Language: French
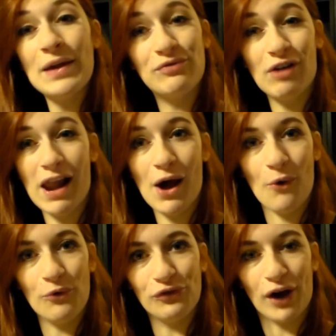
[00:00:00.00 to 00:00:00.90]
Et
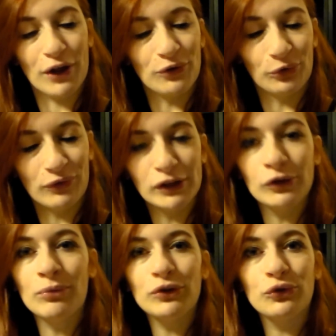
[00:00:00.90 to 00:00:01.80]
voilà, on verra. Donc on va
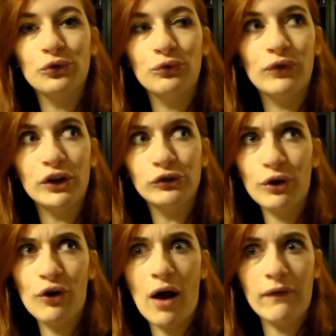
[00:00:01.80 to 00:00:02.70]
sûrement se retrouver
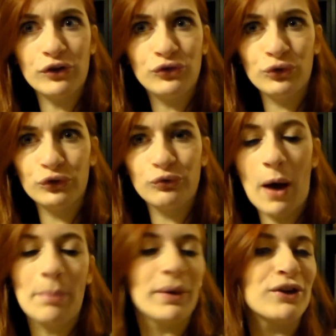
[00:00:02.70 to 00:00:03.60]
soit dans la voiture,
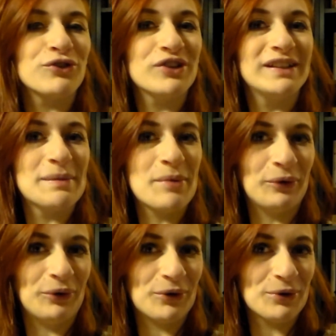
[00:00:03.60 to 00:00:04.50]
soit après, je ne sais
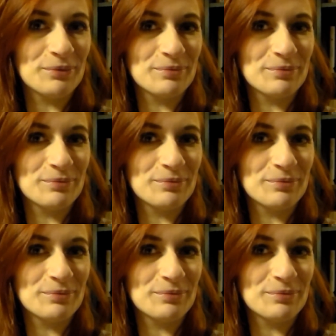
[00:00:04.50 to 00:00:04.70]
pas encore.